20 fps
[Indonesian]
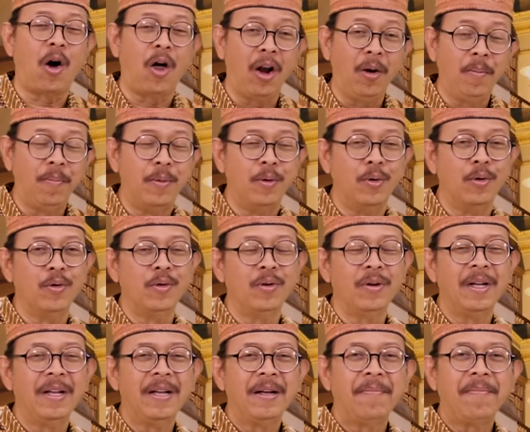
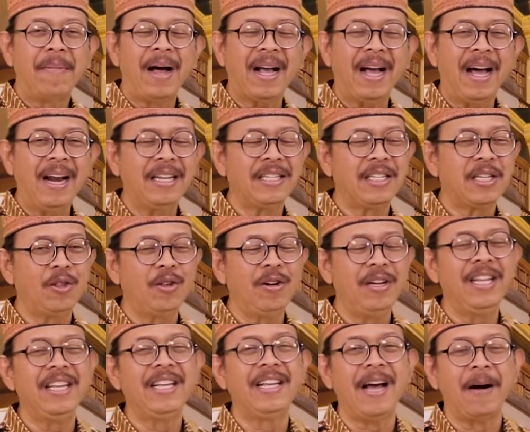kolbu, maka di situ
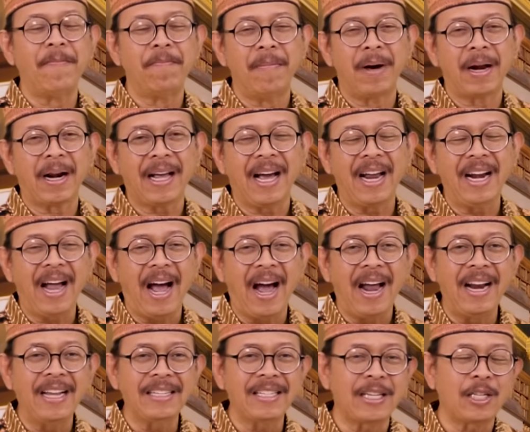digambarkan
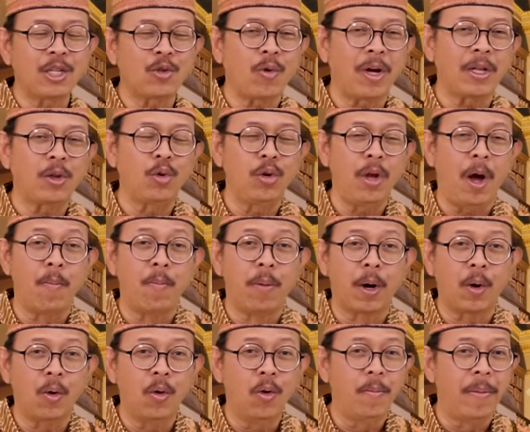ada sesuatu yang
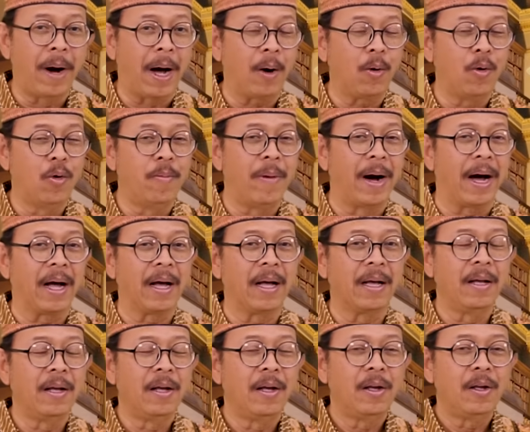berubah-ubah,
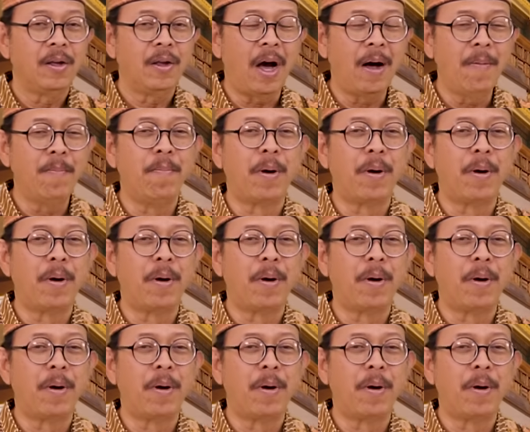yang